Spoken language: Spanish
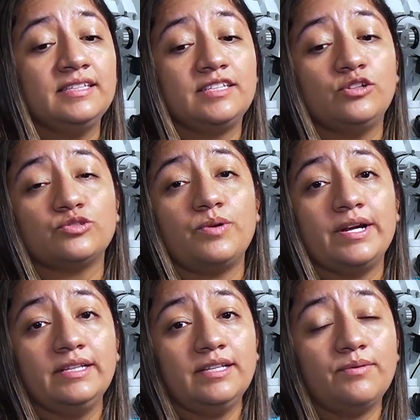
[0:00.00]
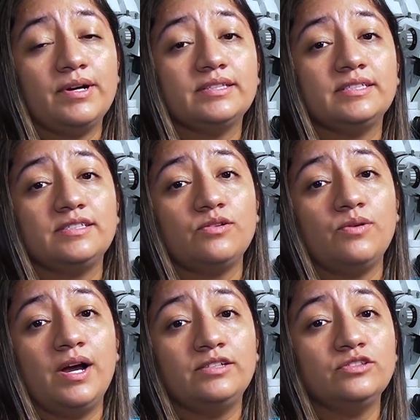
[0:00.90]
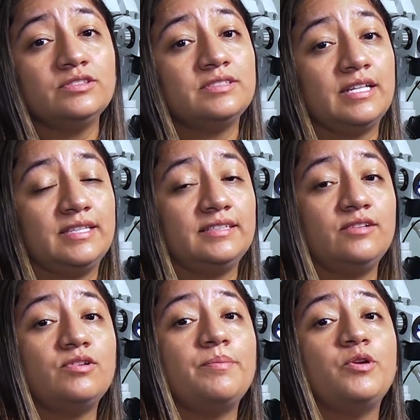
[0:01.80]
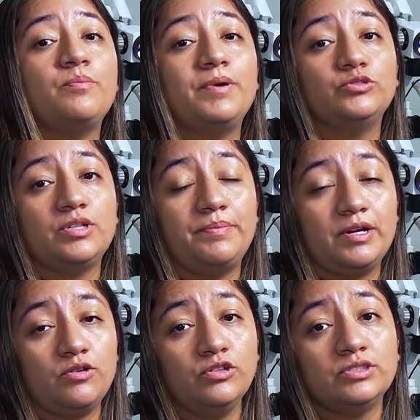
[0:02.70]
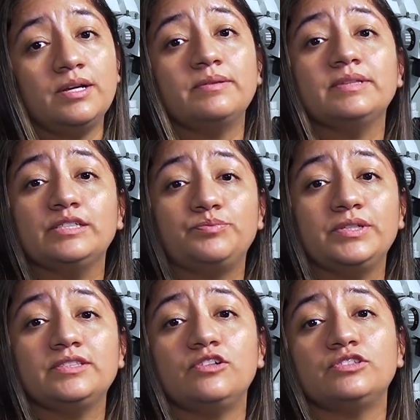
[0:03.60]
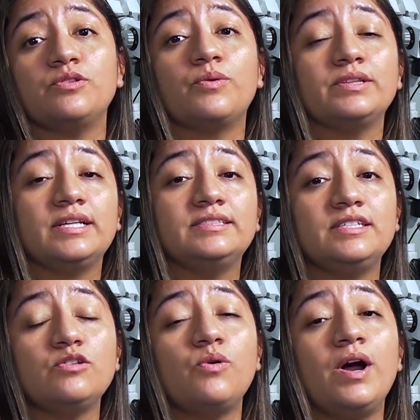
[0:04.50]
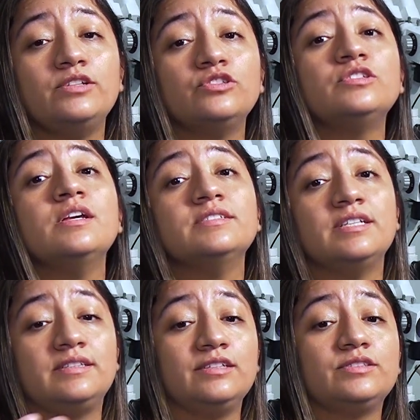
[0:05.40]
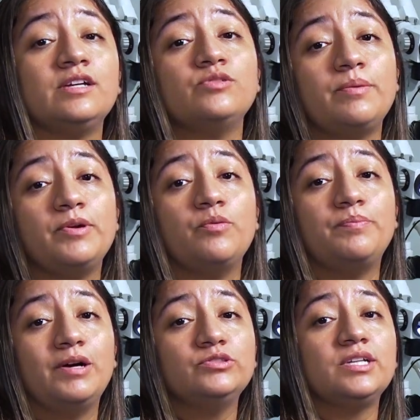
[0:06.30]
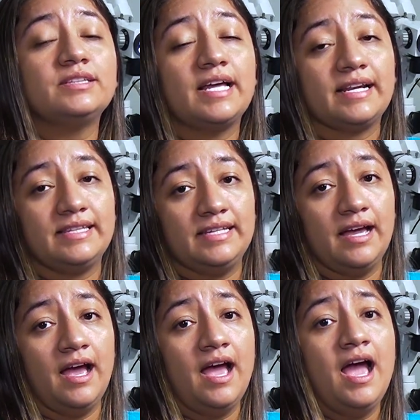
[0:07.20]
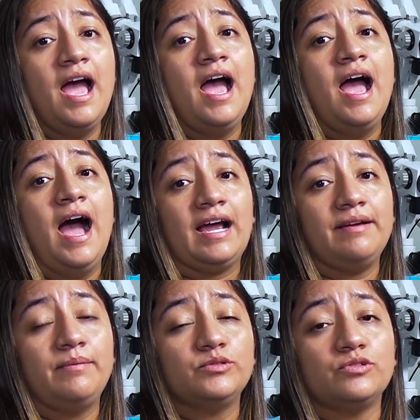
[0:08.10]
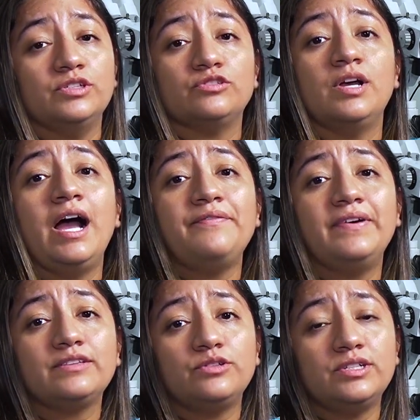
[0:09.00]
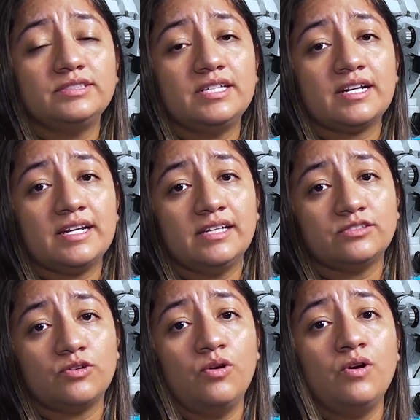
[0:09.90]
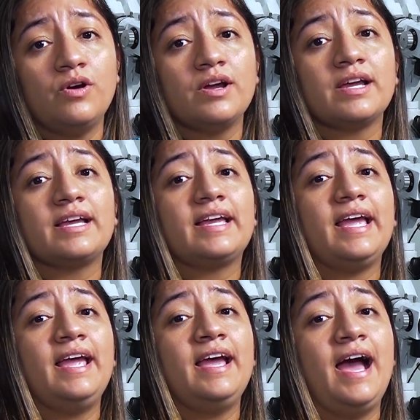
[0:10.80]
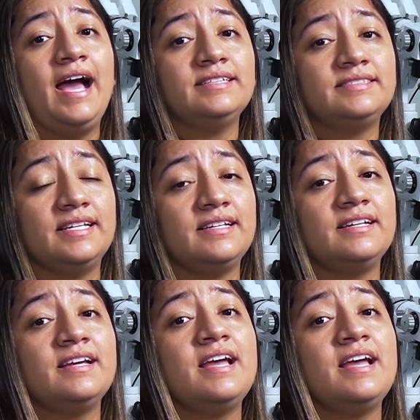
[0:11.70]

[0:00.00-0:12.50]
entre los 40 y 45 años, se trata de una menopausia precoz, después de los 55 años se trata de una menopausia tardía. ¿A qué vamos con eso? Hay factores de riesgo que hacen